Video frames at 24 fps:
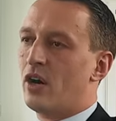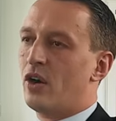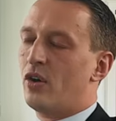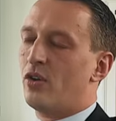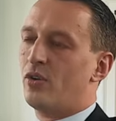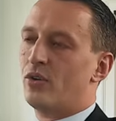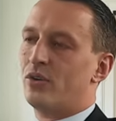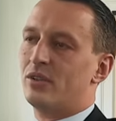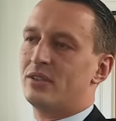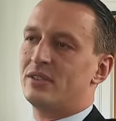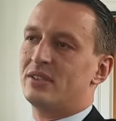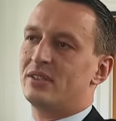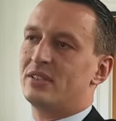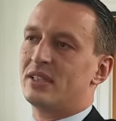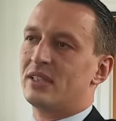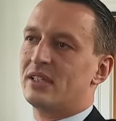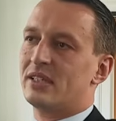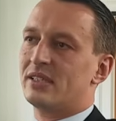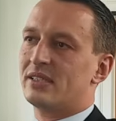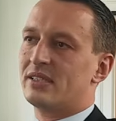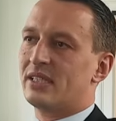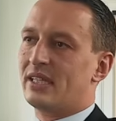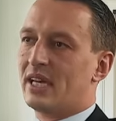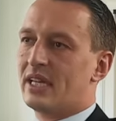Und äh,
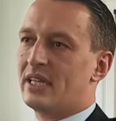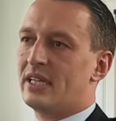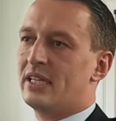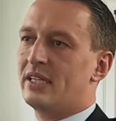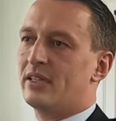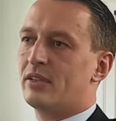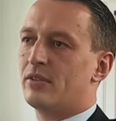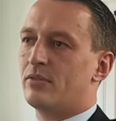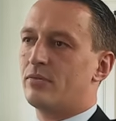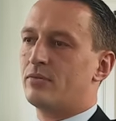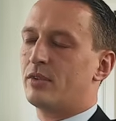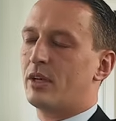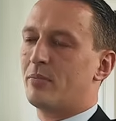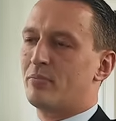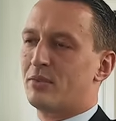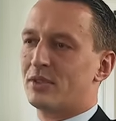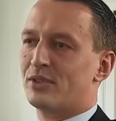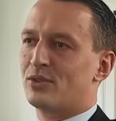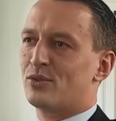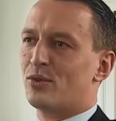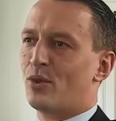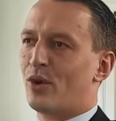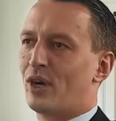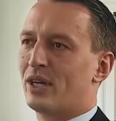sicherlich gibt es
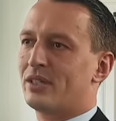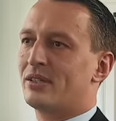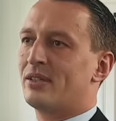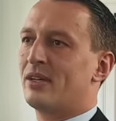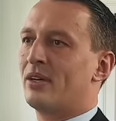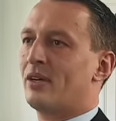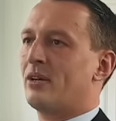dort